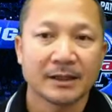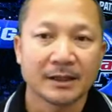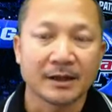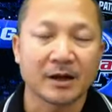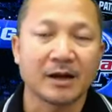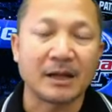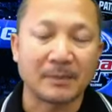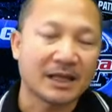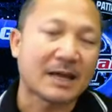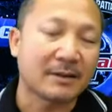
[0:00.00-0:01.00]
ก็อย่างเป็น
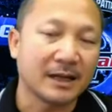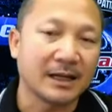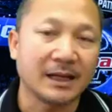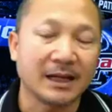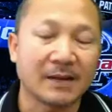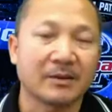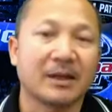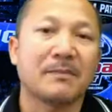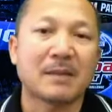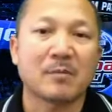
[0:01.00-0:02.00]
ที่ทราบกันดีนะครับตอนนี้
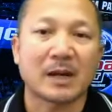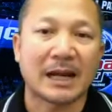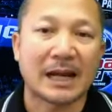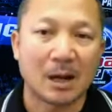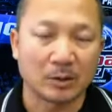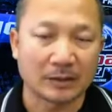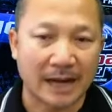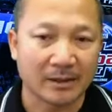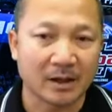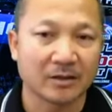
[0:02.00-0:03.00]
แม็กมวยไทยเราถ่าย
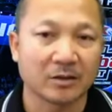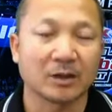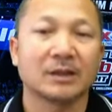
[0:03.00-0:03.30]
ทอดสด